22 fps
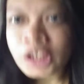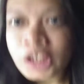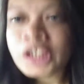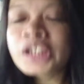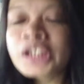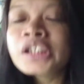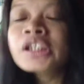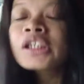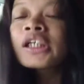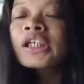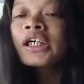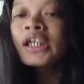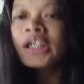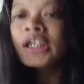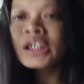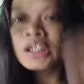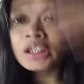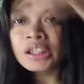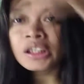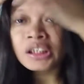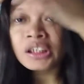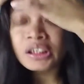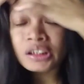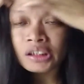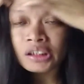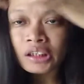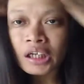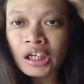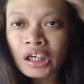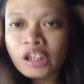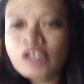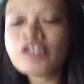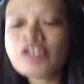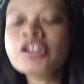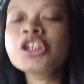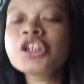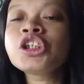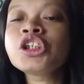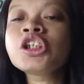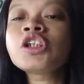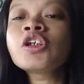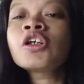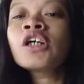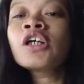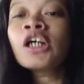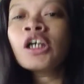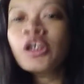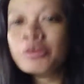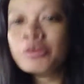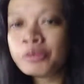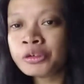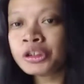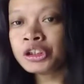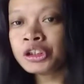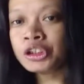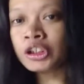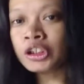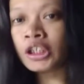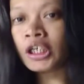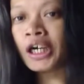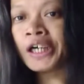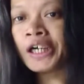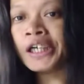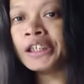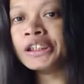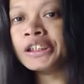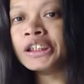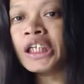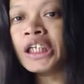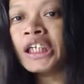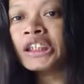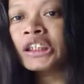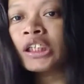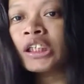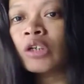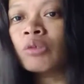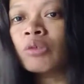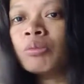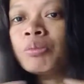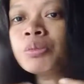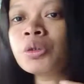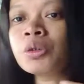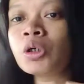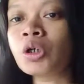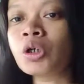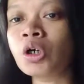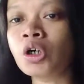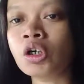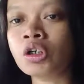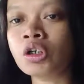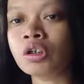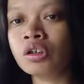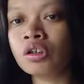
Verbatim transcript: and then ito na siya tangaon mo na siya guys as na buhok